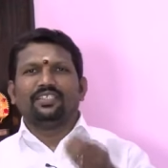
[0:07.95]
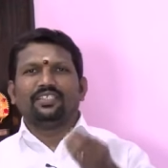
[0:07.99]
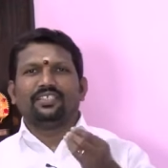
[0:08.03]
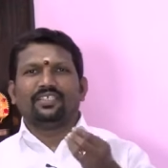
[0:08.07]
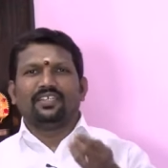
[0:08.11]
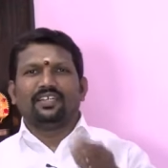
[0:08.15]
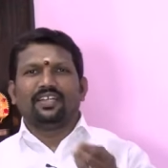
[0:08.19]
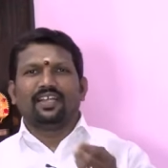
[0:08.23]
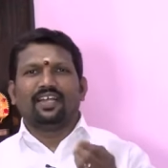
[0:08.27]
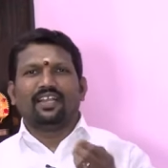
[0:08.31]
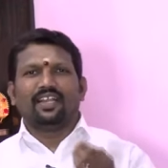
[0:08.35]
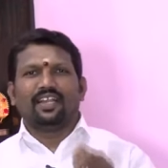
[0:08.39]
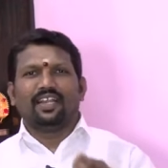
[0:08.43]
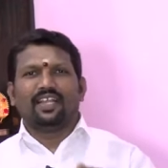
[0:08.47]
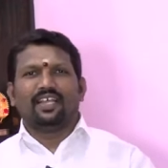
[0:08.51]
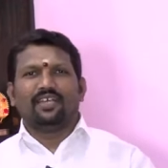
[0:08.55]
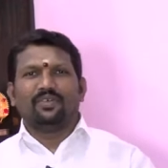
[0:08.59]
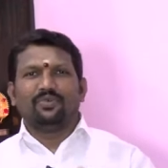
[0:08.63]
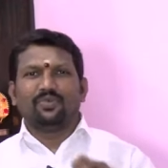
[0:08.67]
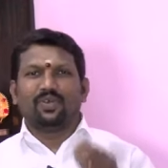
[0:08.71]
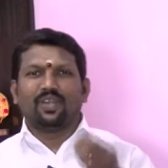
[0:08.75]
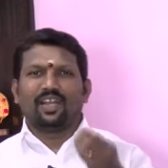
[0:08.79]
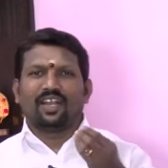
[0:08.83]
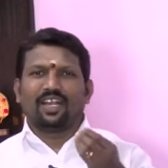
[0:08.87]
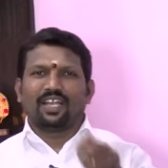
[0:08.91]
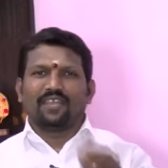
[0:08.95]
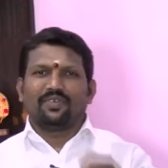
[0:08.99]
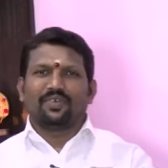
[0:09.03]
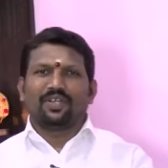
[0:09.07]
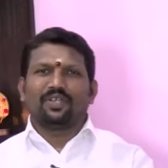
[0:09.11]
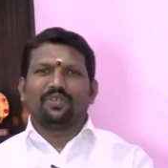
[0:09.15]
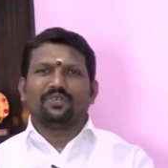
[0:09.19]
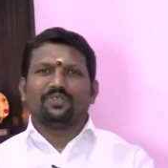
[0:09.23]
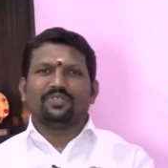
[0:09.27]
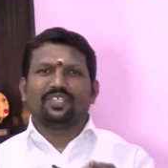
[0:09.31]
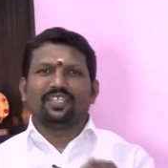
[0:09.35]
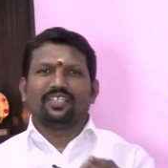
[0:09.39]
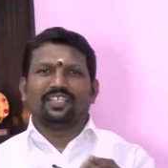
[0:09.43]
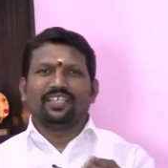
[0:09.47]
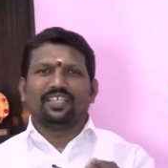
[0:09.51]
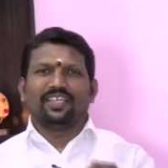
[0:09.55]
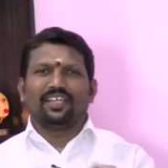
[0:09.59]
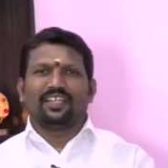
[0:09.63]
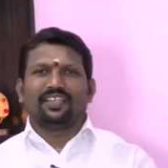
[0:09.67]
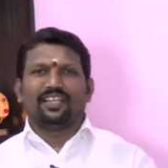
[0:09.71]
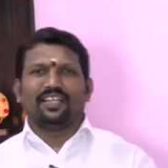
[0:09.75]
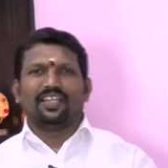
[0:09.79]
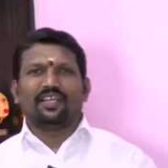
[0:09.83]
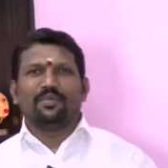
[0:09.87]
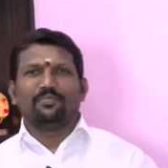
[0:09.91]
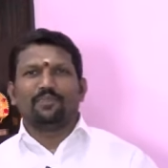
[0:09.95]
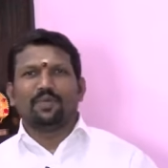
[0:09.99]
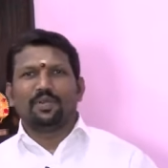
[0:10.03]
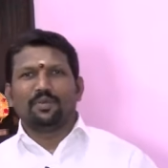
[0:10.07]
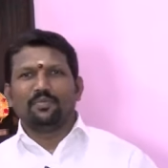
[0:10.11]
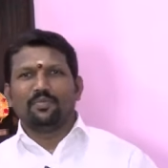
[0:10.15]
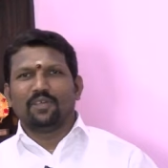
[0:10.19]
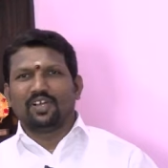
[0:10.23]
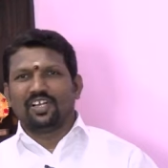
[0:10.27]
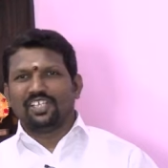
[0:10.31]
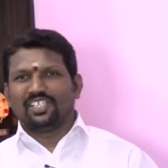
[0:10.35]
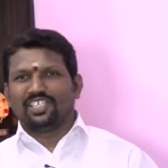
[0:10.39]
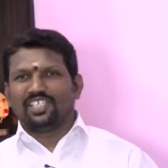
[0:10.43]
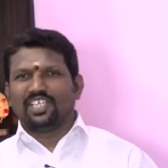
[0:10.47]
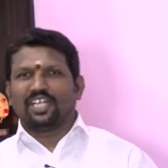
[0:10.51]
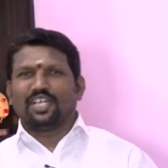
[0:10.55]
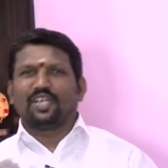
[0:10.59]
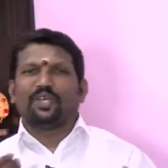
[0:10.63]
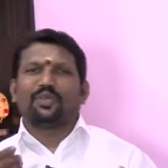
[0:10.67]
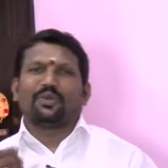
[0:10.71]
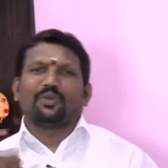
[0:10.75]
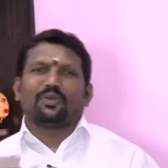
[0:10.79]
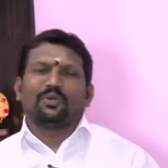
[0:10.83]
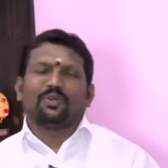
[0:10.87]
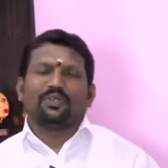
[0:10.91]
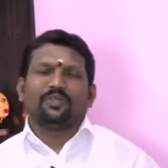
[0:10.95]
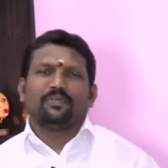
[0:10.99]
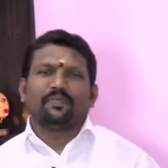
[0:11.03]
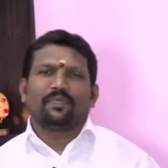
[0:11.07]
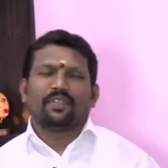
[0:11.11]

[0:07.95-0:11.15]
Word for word: திருநாளில் உங்கள் அனைவரையும் சந்திக்கிறதுல பெரும் மகிழ்ச்சி அடைகிறோம்